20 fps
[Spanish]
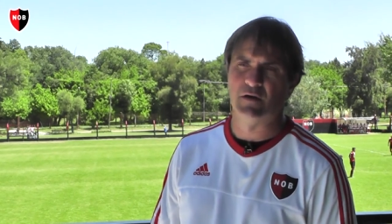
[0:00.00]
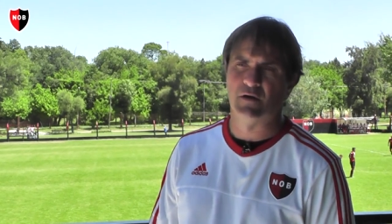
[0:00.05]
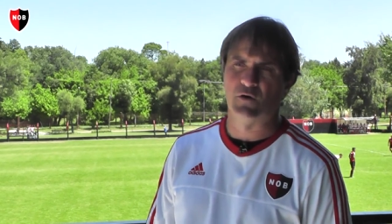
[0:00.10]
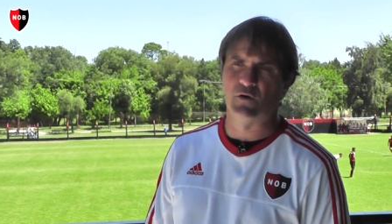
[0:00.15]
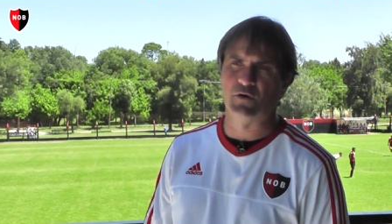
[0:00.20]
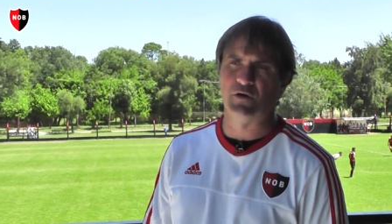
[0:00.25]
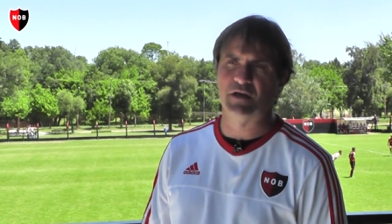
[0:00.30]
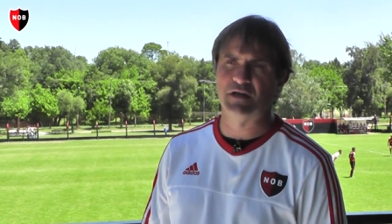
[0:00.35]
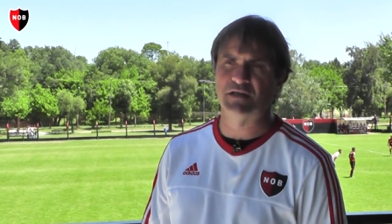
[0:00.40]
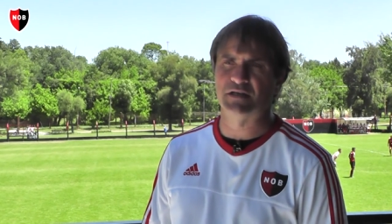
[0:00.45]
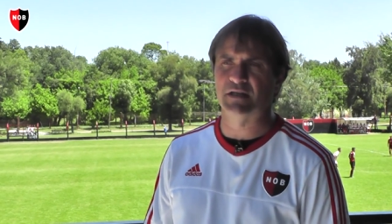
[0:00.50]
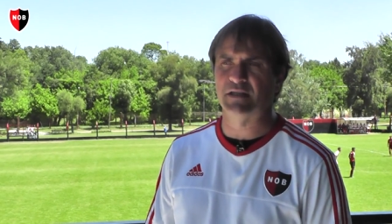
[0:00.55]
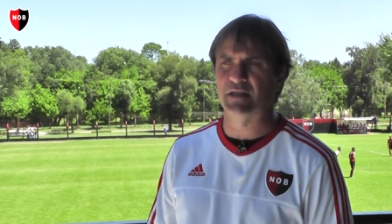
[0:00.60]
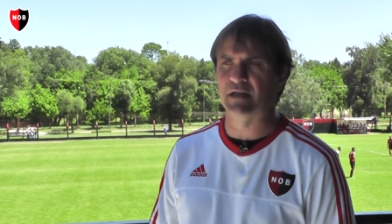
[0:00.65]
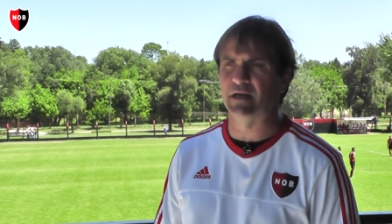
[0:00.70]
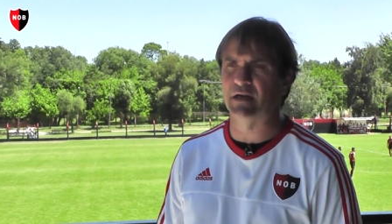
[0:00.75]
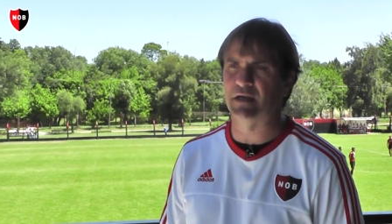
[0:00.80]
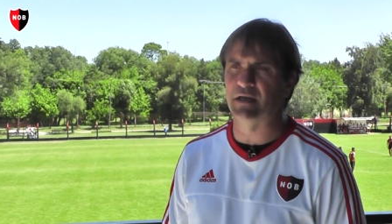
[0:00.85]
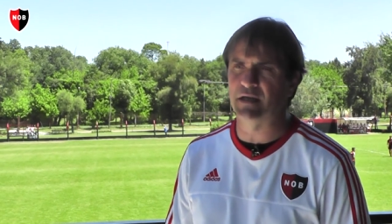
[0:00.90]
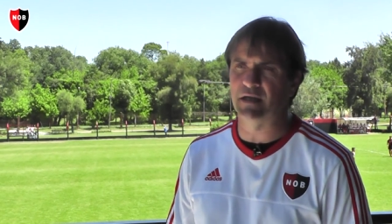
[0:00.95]
Hoy que ya
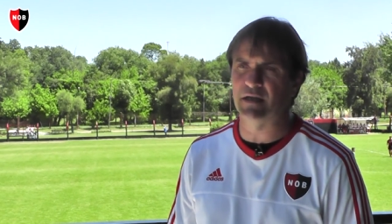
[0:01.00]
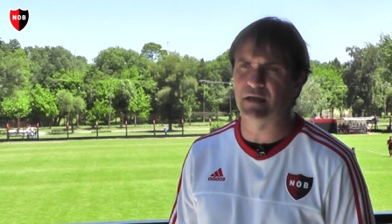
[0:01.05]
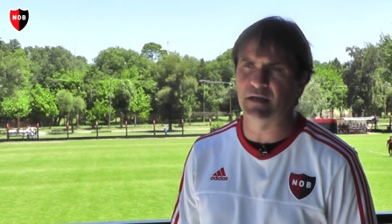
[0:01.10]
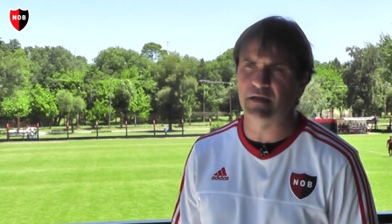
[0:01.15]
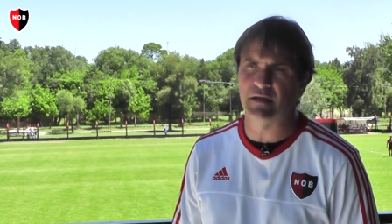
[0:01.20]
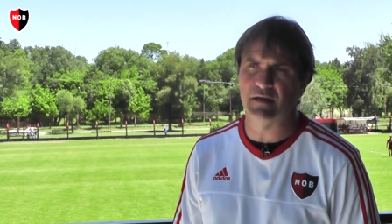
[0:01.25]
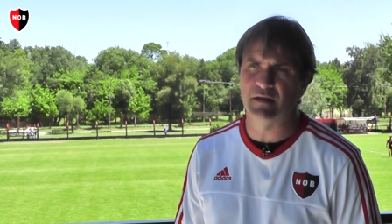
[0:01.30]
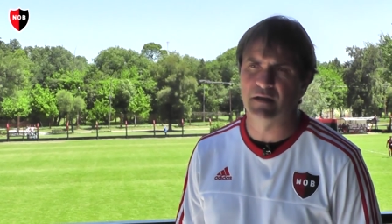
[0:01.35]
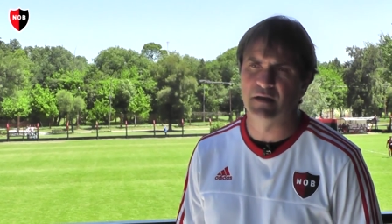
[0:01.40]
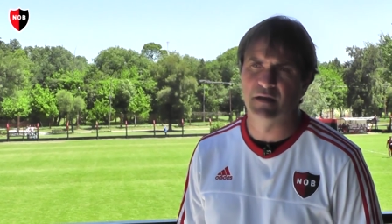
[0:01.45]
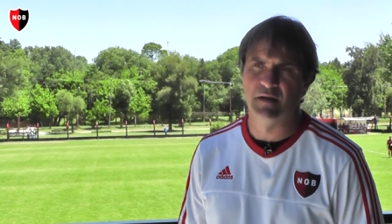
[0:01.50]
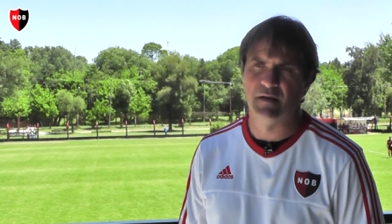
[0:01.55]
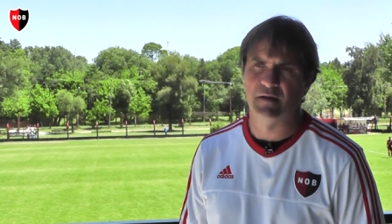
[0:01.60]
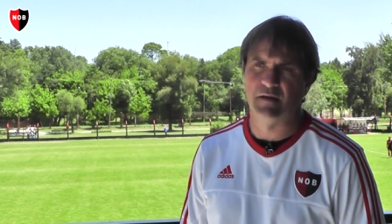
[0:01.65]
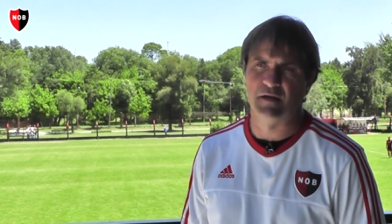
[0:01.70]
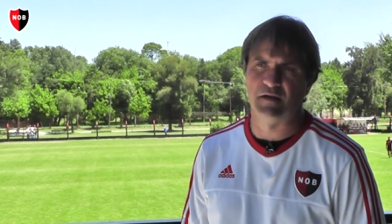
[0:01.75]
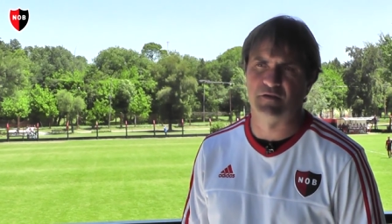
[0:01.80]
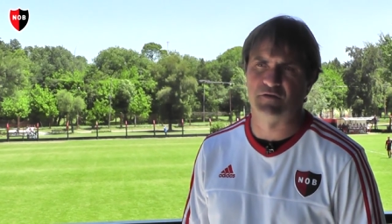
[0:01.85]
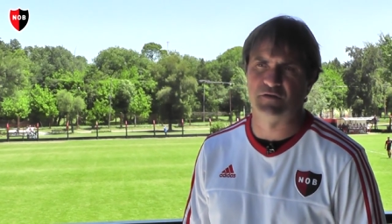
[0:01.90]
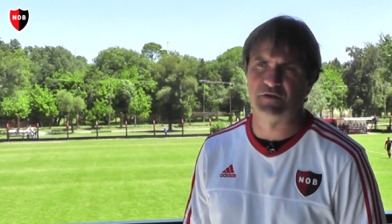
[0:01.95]
están ahí,
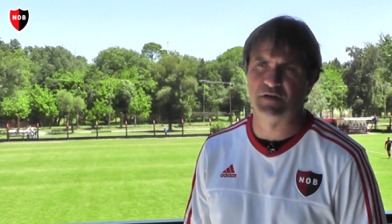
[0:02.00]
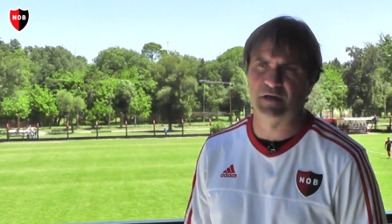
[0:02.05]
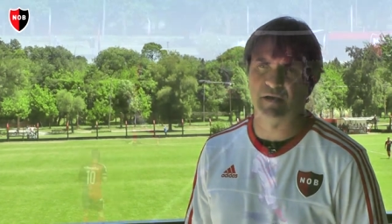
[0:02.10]
eso ya